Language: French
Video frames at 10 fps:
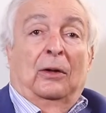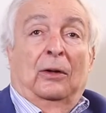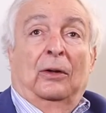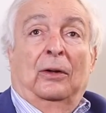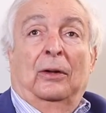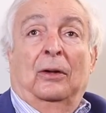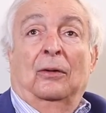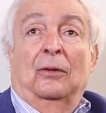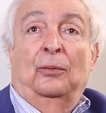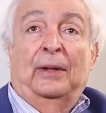
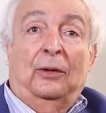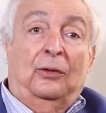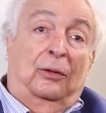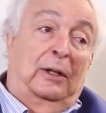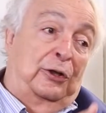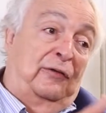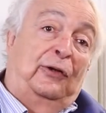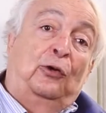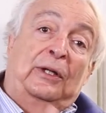ou bien que les Juifs étaient